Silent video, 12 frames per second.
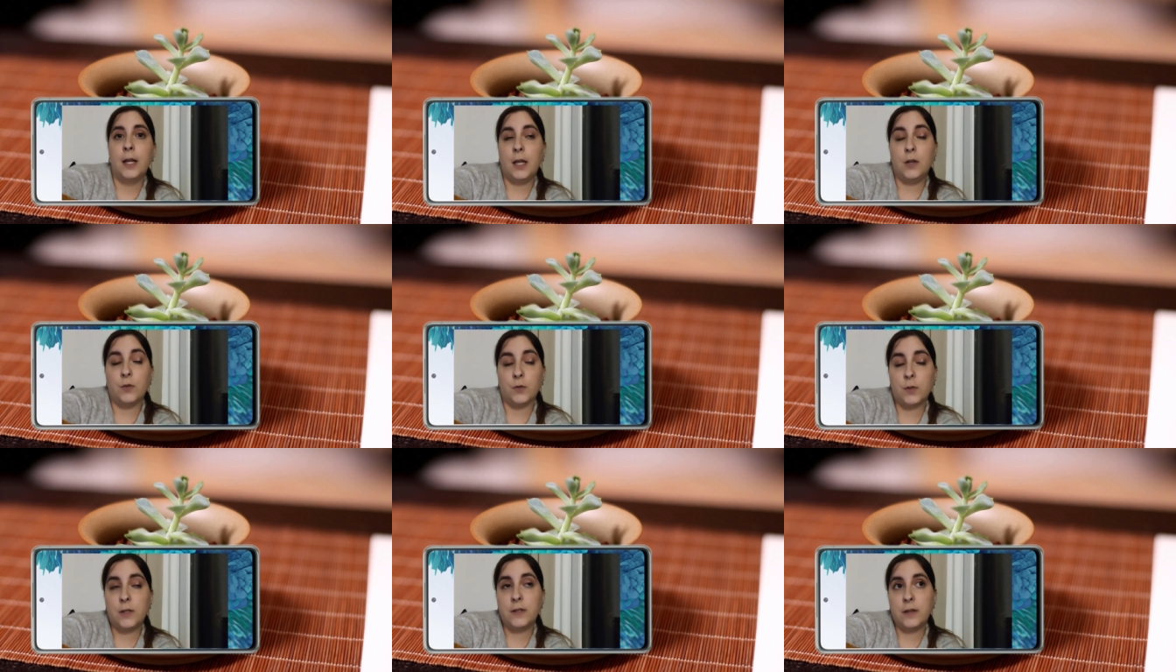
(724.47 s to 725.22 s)
Et
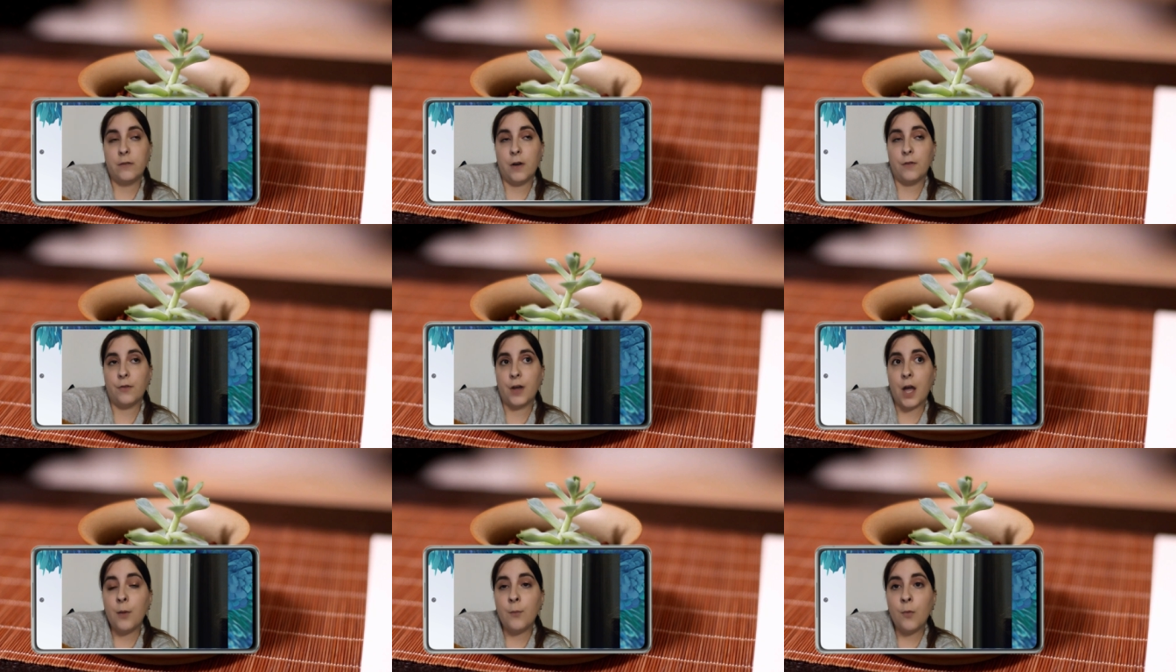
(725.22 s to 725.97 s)
ensuite, ça va
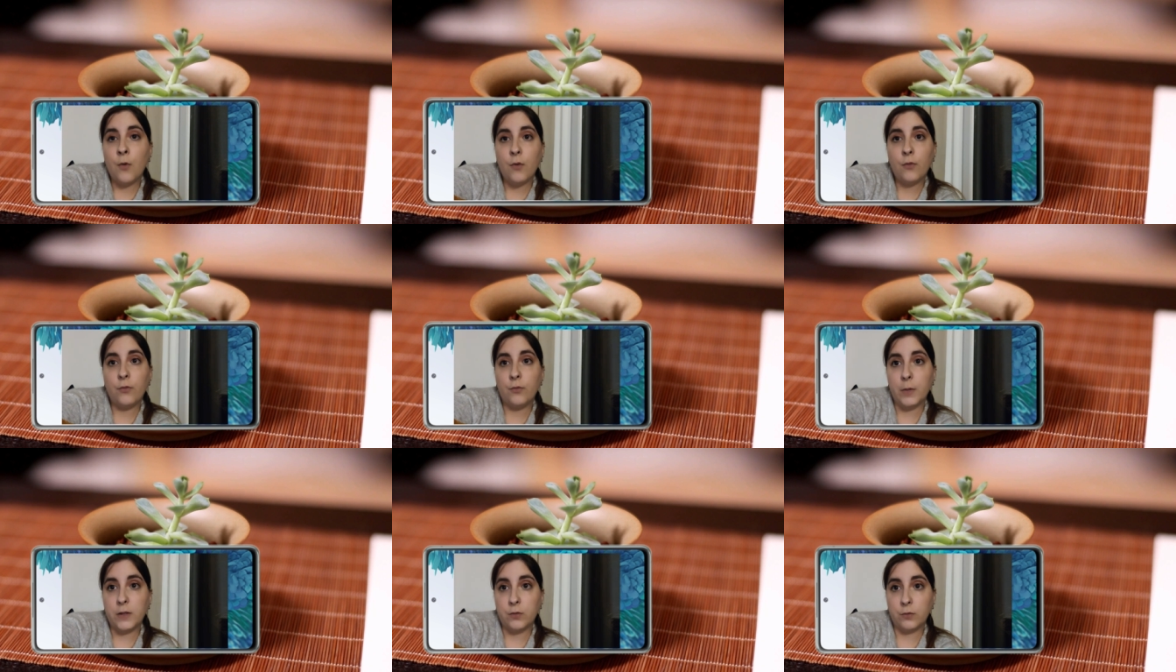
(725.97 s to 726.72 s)
vraiment vous
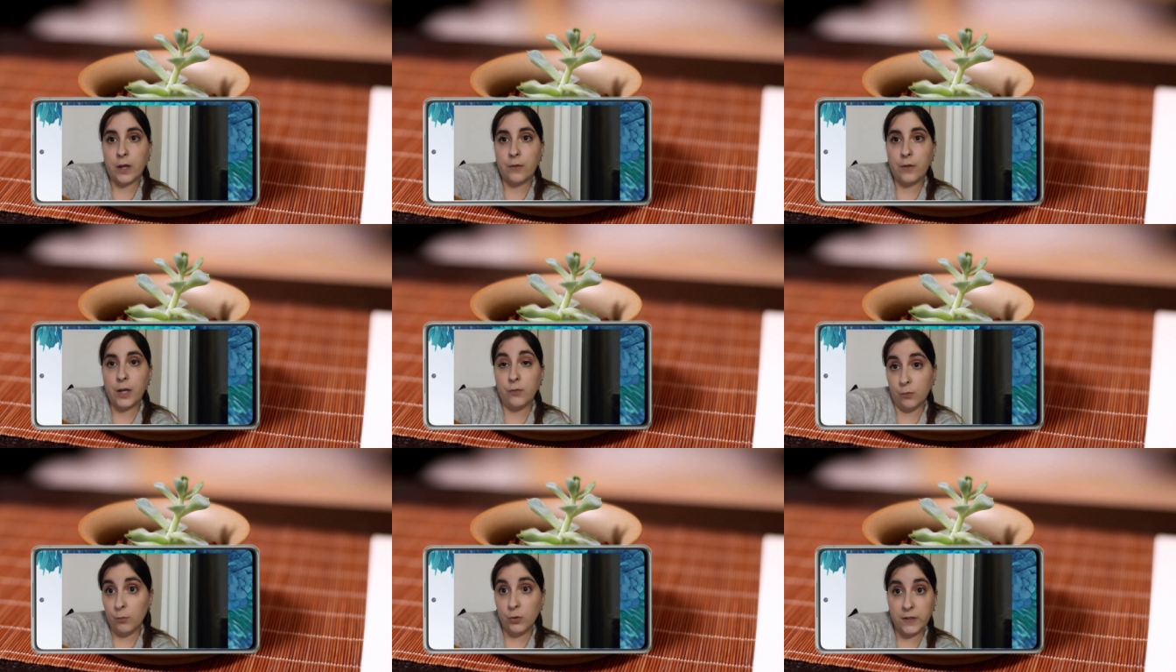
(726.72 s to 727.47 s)
mettre au travail et
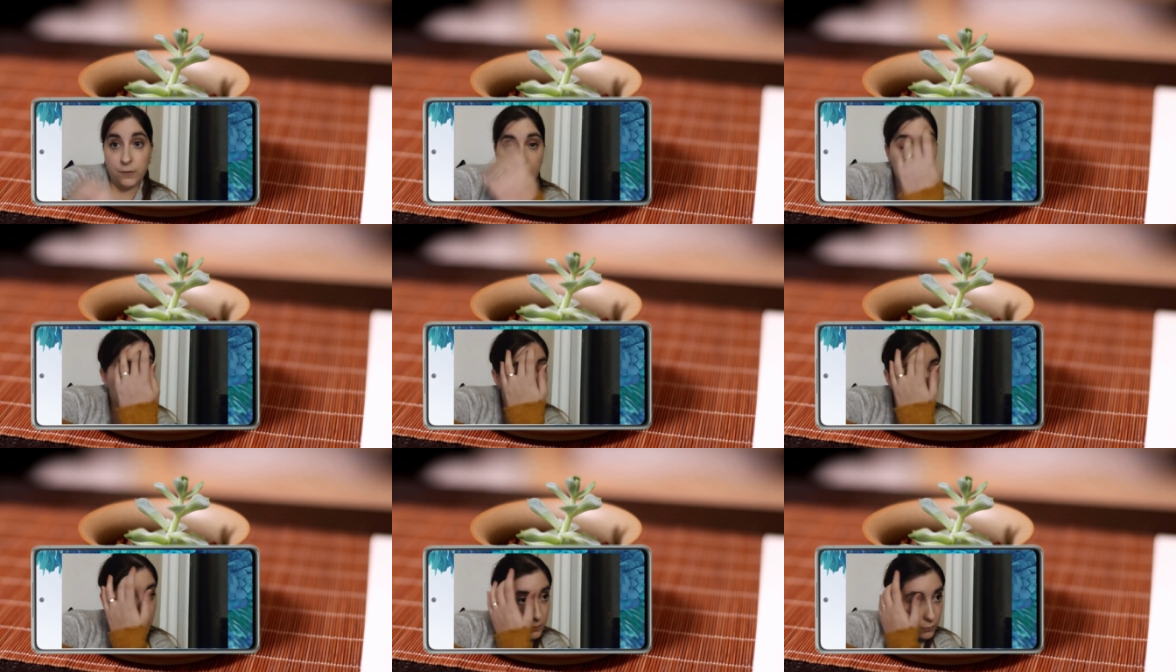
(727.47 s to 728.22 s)
vous motiver
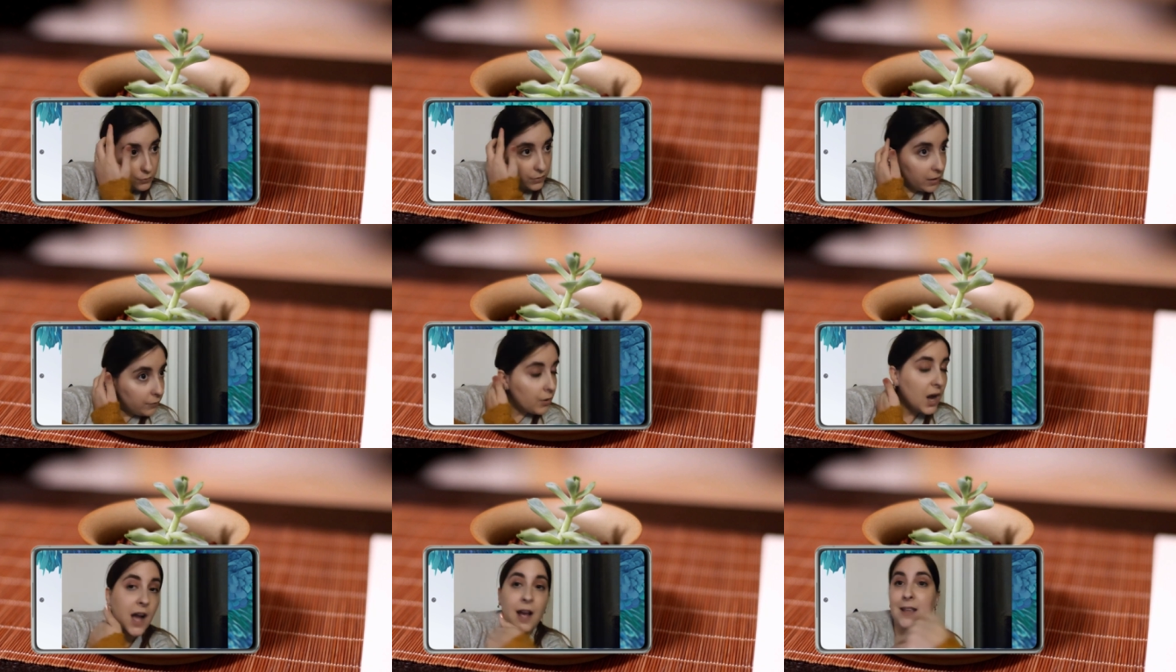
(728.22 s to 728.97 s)
aussi parce que vous allez
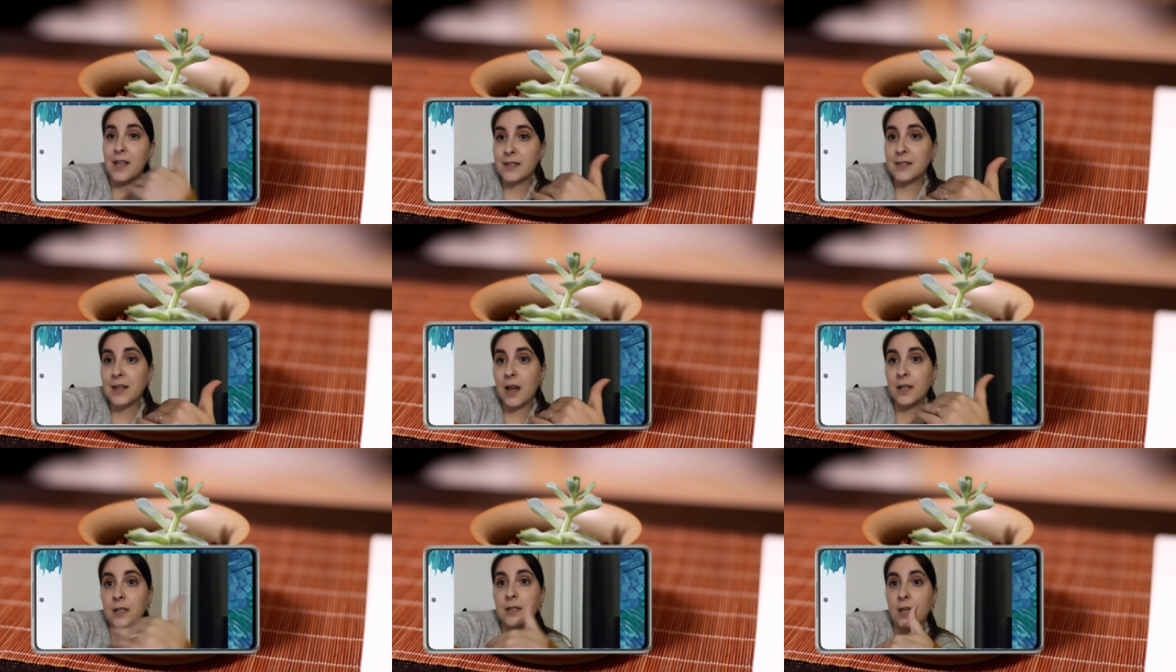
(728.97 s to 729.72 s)
voir, ah, il y a ça,
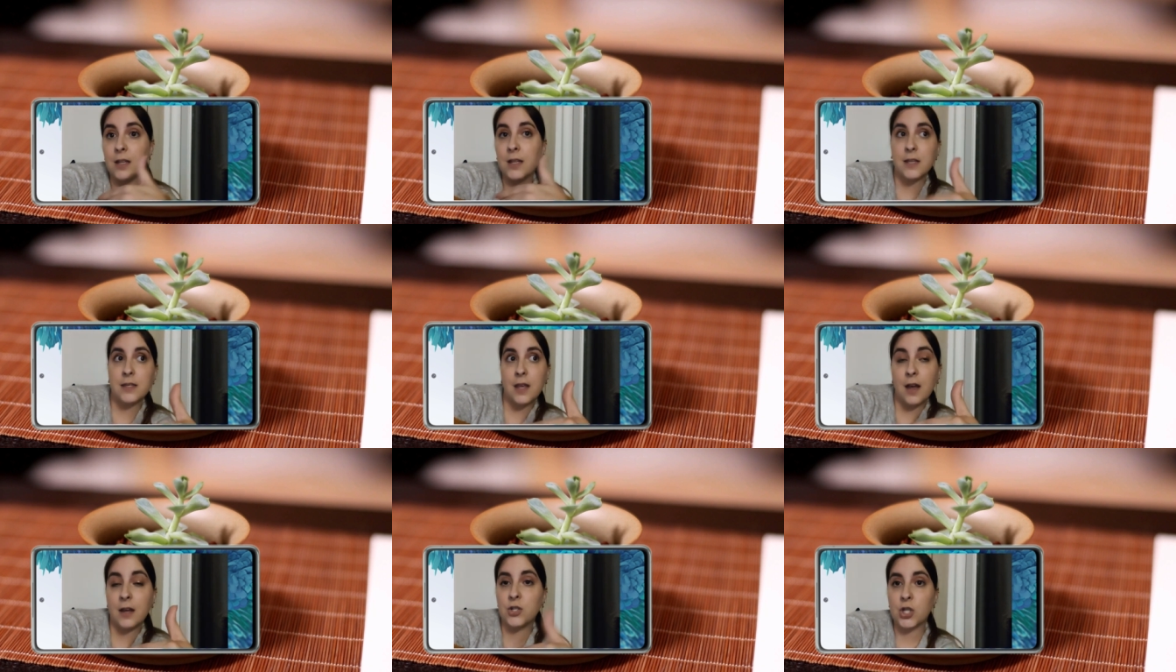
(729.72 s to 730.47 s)
il y a ça, il y a
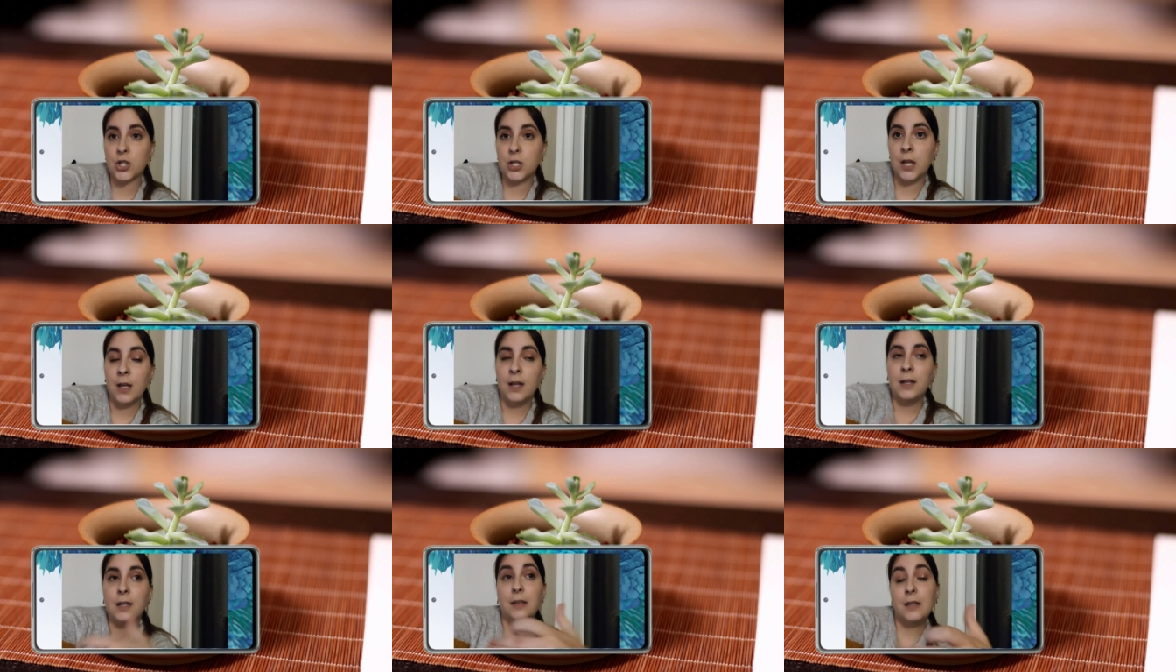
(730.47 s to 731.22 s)
ça à chercher,
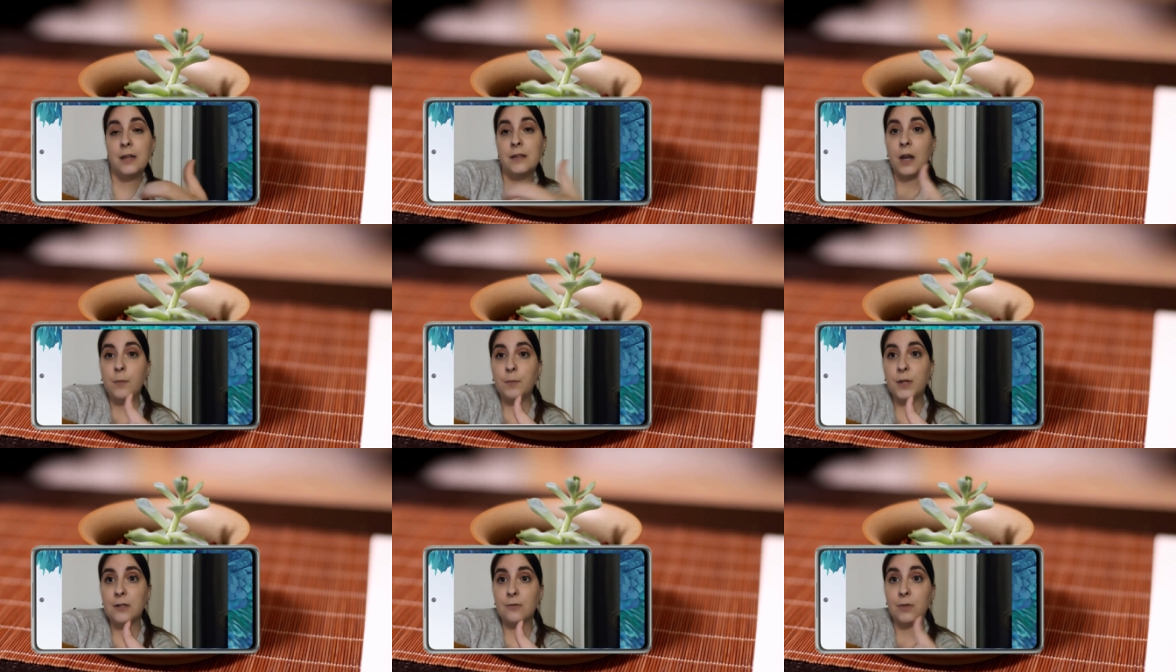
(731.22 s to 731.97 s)
il y a telle et telle
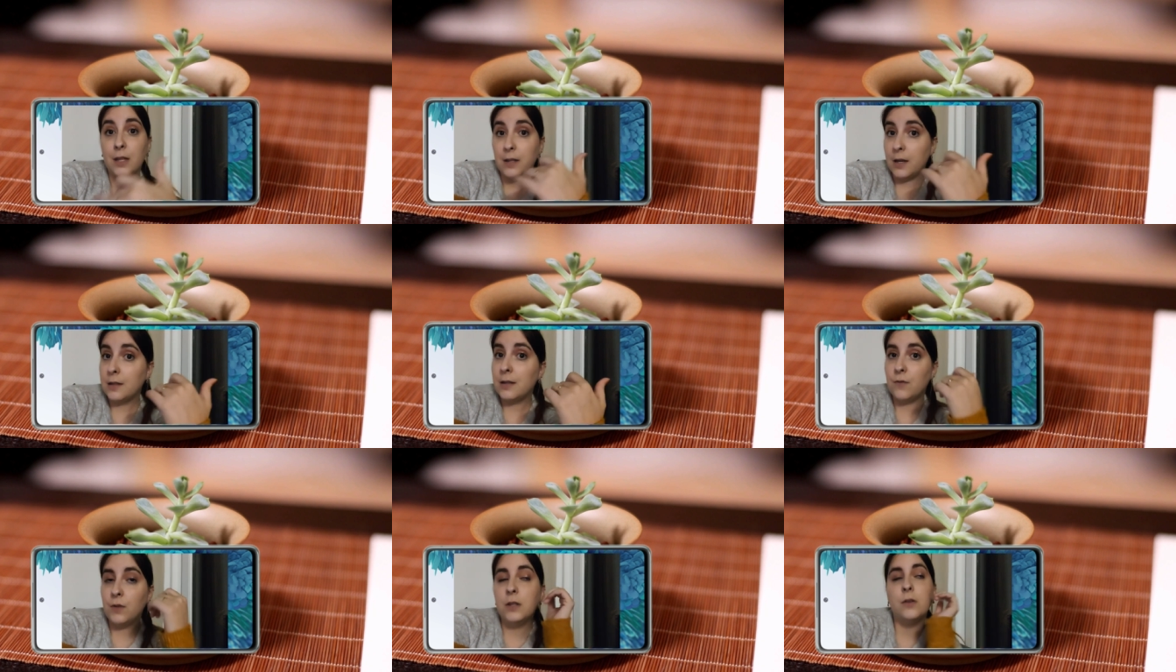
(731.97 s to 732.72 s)
piste ou il y a telle et
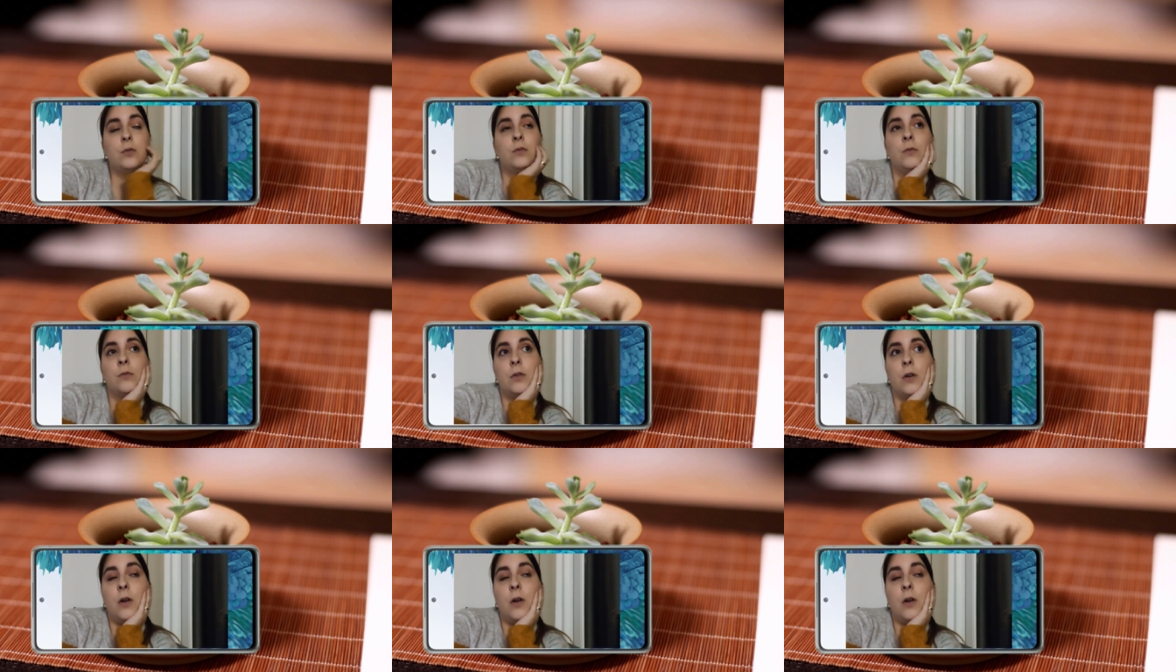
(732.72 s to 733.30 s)
telle vidéo. Donc,